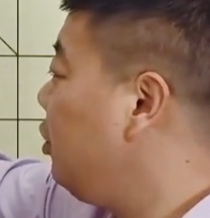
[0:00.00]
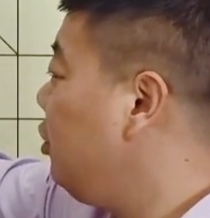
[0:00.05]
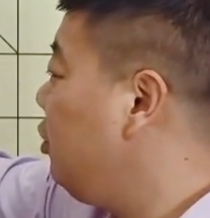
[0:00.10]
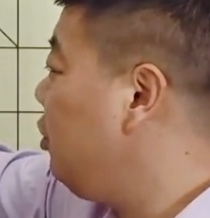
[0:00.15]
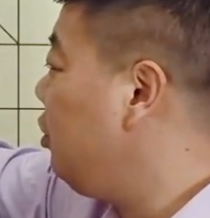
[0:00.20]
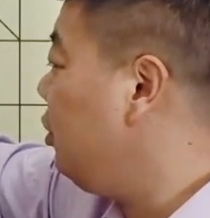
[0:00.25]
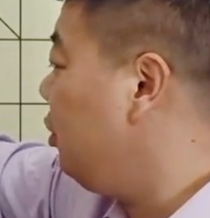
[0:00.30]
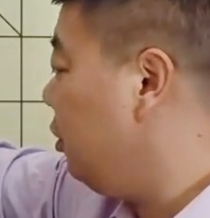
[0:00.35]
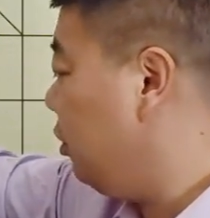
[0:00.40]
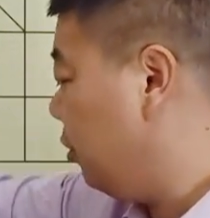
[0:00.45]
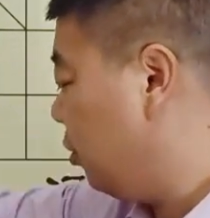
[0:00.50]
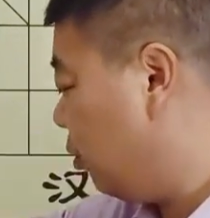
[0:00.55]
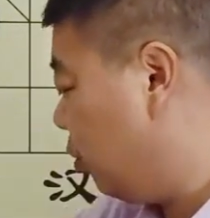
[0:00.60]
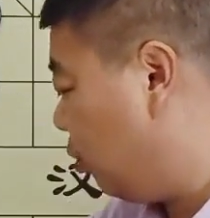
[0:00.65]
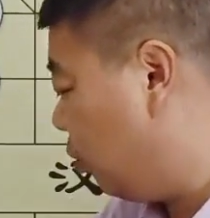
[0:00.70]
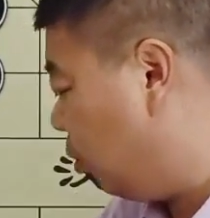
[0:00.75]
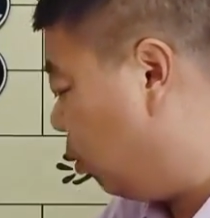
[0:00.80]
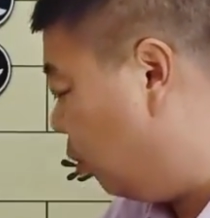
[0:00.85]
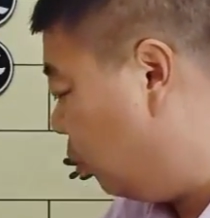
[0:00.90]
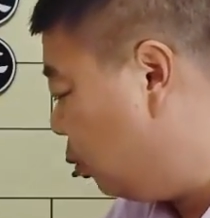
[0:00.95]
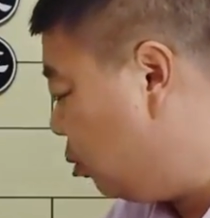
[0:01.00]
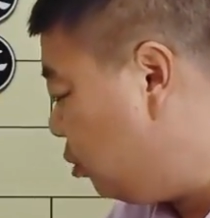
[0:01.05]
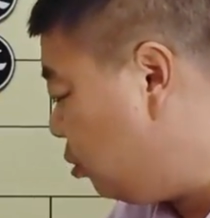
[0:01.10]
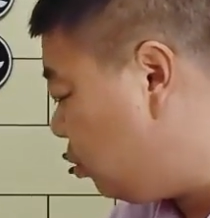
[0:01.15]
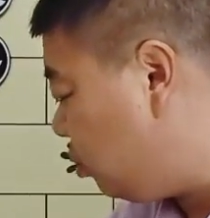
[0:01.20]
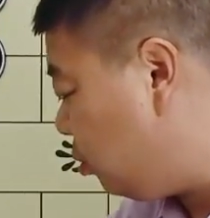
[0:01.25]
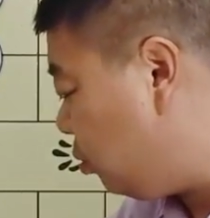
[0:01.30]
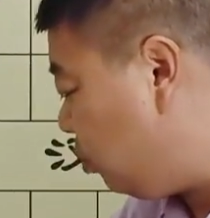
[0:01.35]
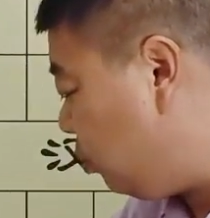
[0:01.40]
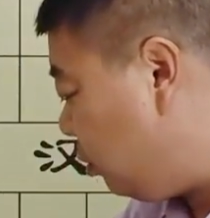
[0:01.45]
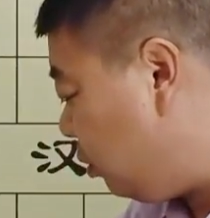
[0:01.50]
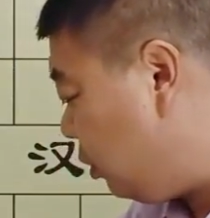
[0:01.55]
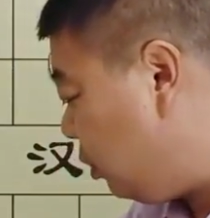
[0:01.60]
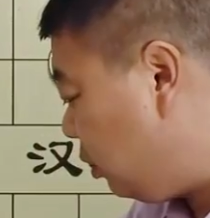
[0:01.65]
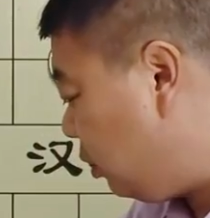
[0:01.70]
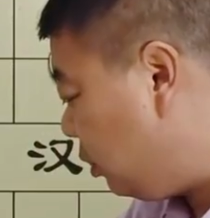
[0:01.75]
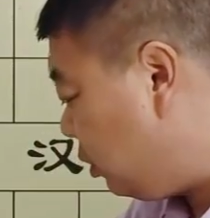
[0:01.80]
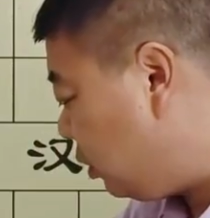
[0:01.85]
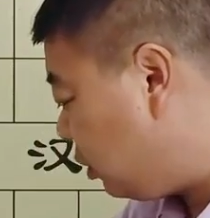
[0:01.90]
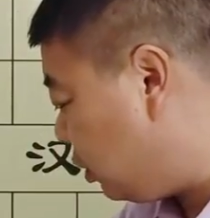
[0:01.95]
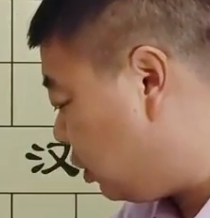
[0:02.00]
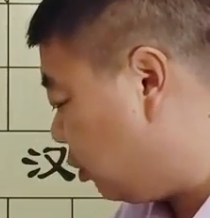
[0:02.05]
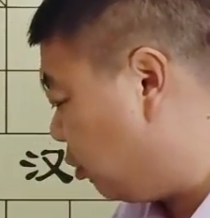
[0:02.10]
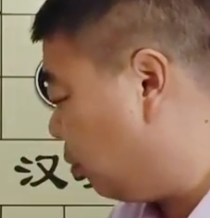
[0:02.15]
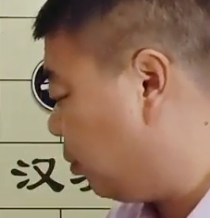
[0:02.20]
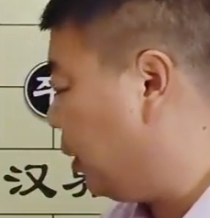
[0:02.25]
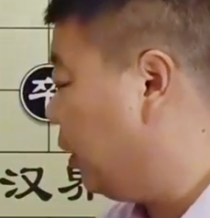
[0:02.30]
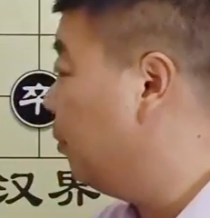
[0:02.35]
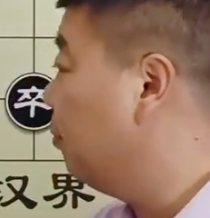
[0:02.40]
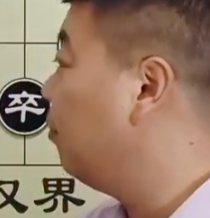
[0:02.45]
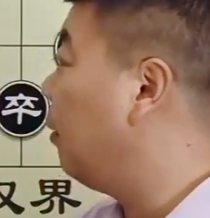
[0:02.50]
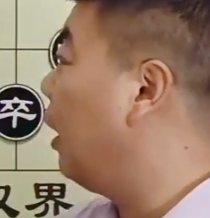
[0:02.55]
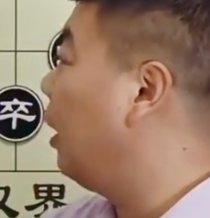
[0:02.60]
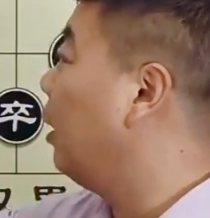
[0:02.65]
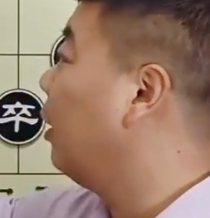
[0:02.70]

一，红车九平八，